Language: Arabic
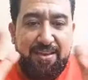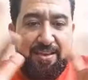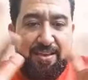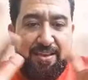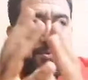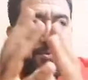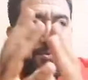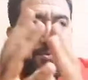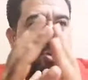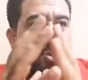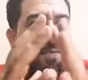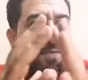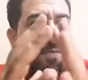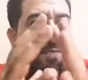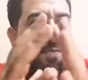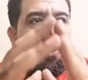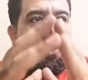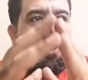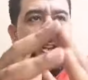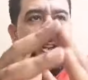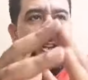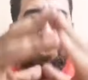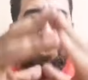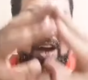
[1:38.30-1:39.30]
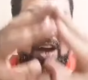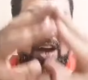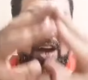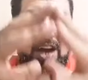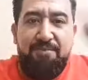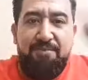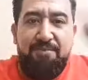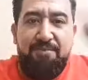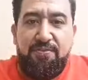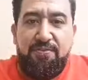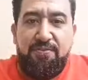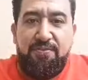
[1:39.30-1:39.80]
يعني أنت تشوف كل شيء
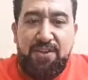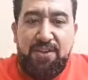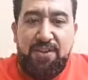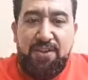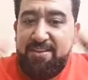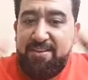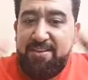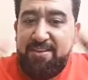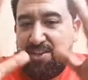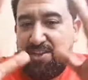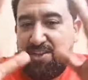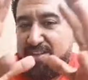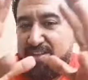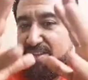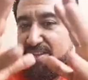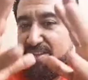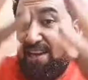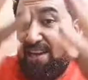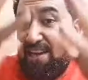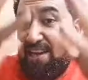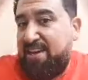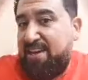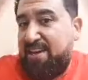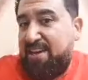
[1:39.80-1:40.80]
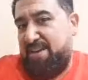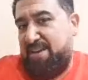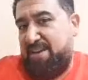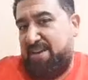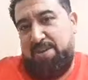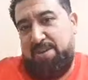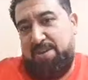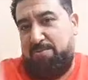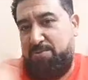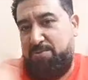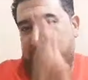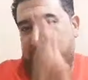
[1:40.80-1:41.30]
جايف فأنت شخصيا
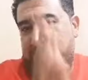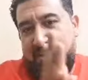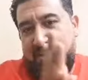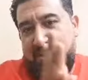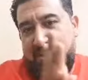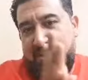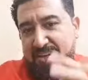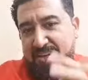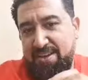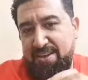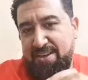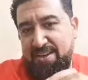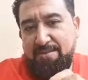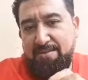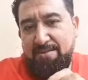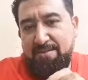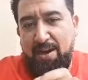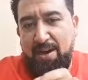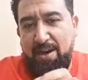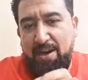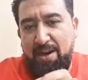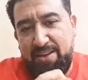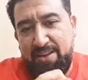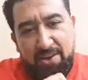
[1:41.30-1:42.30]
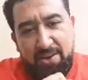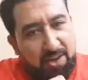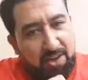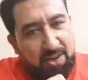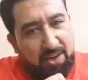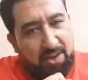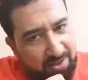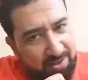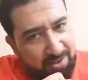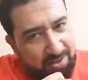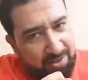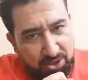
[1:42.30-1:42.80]
يعني بيك مشكلة ما أريد
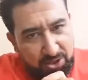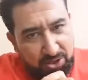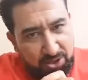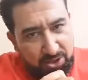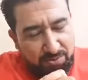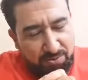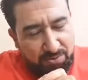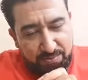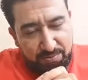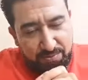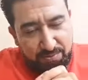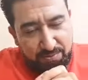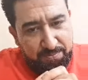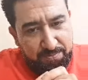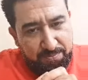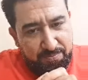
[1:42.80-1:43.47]
أقول لك أنت شنو